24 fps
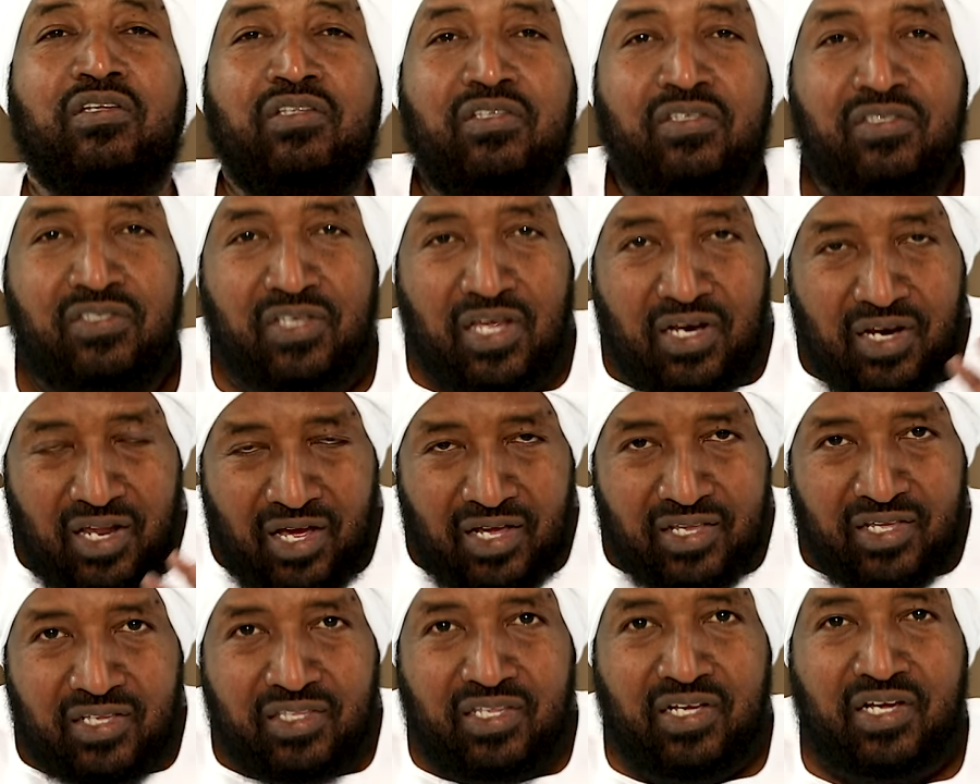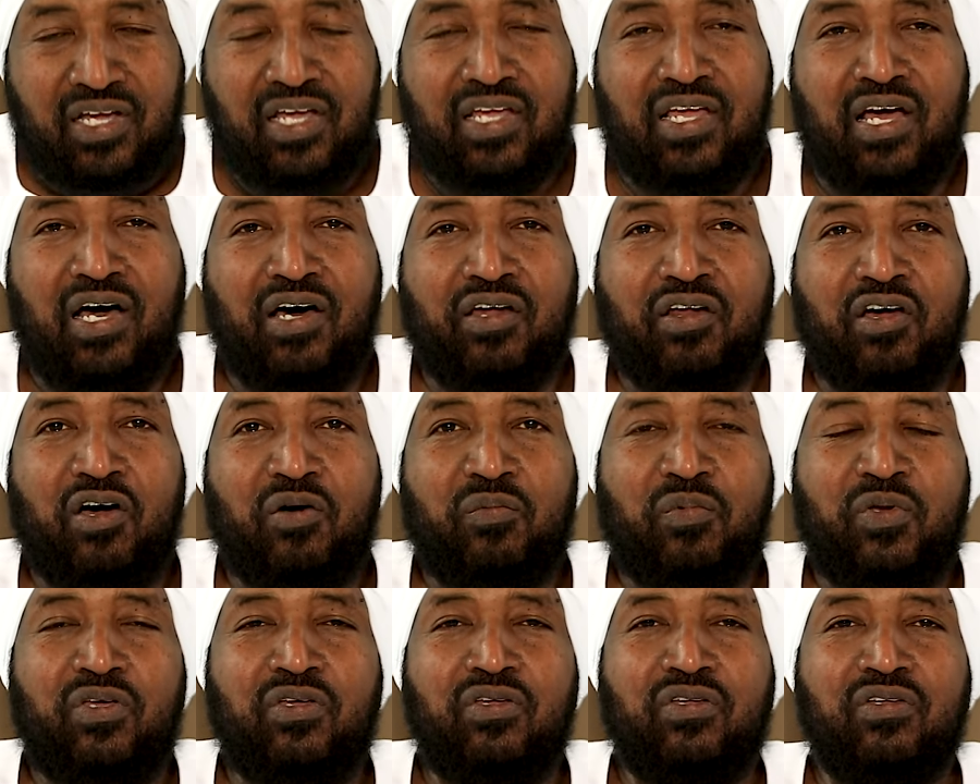سل حاجتك يا
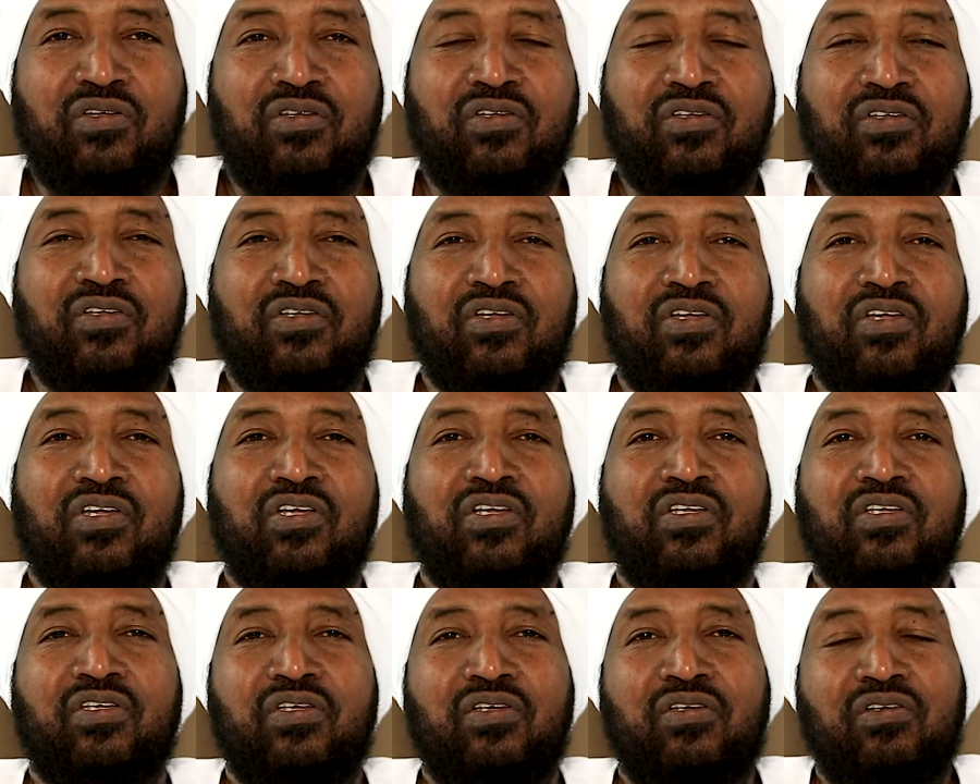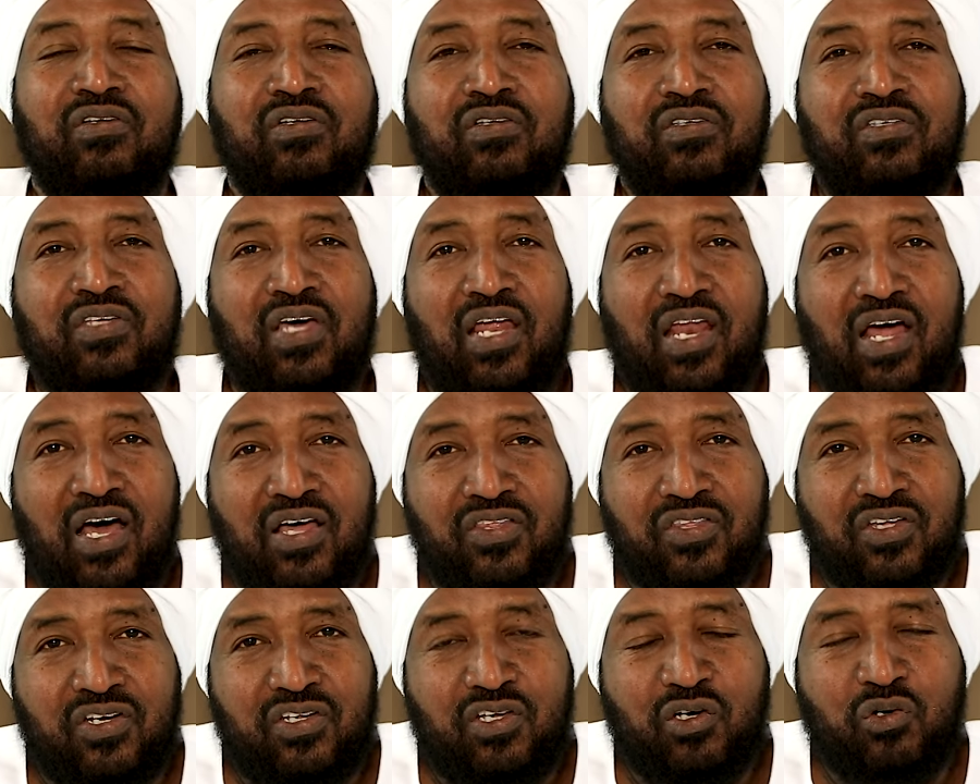أعرابي
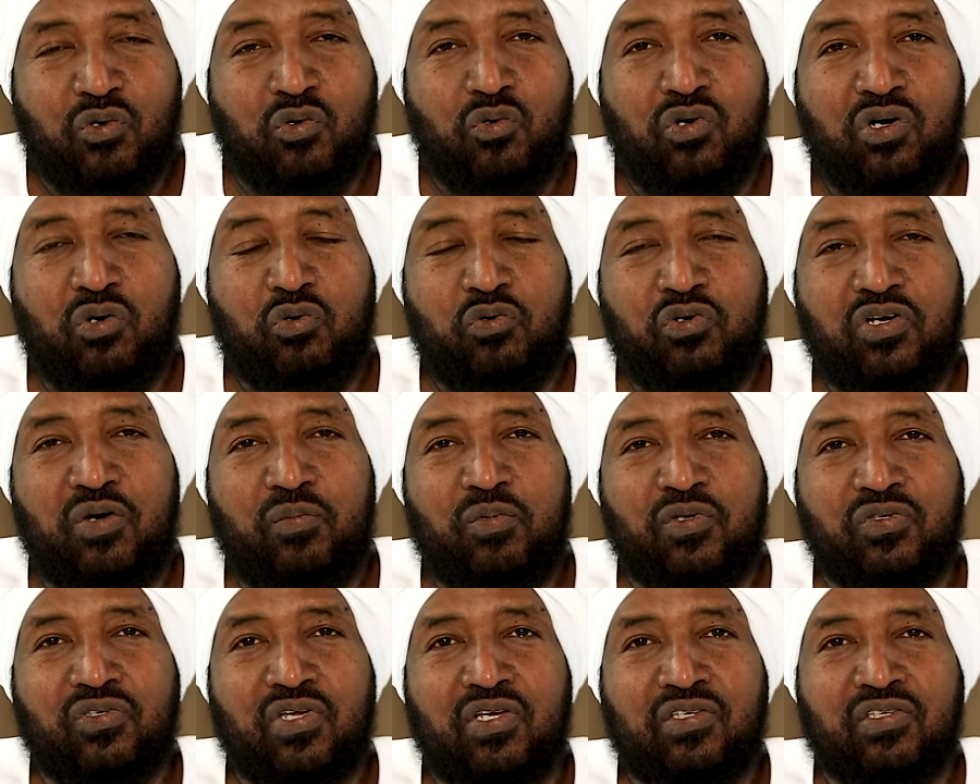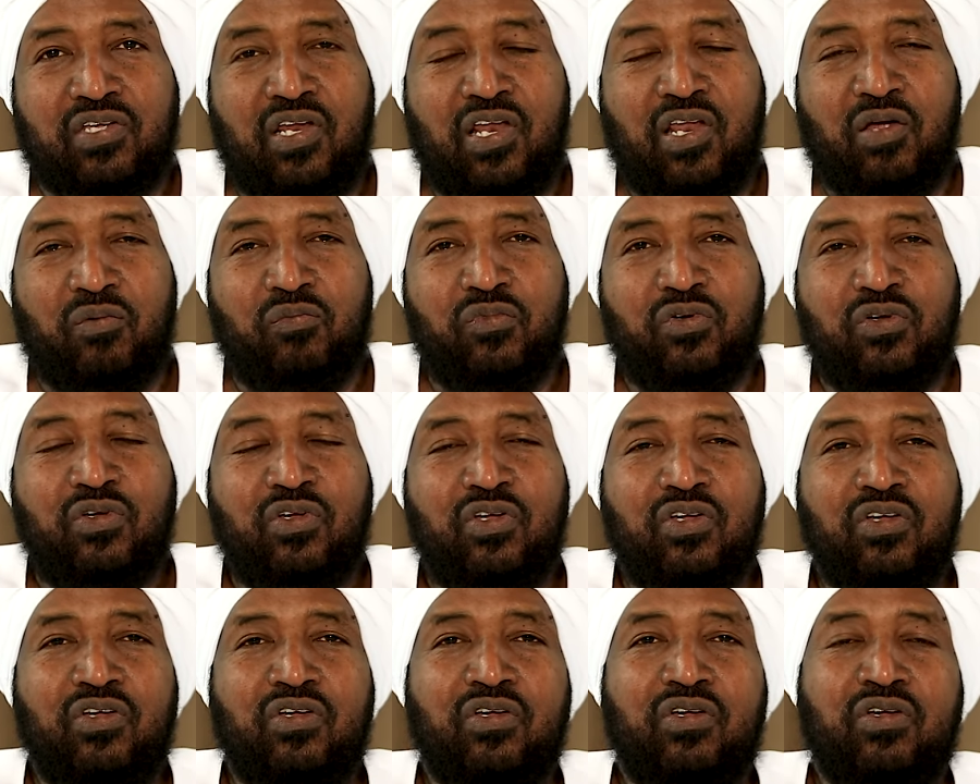ثلاثا يقول له النبي صلى الله عليه وسلم
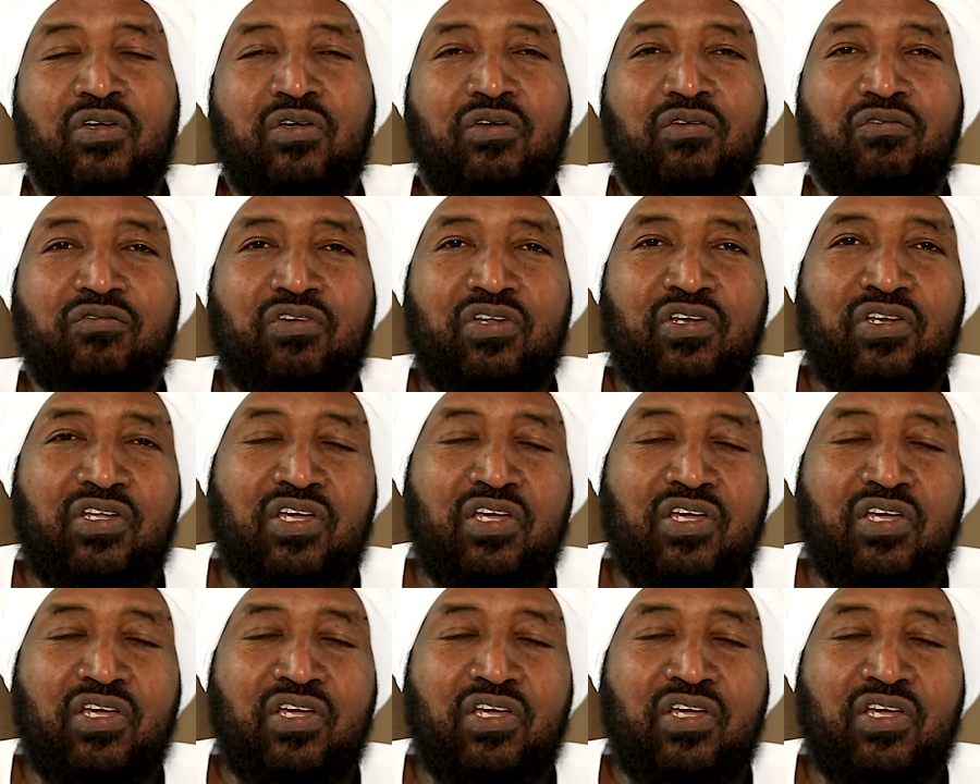في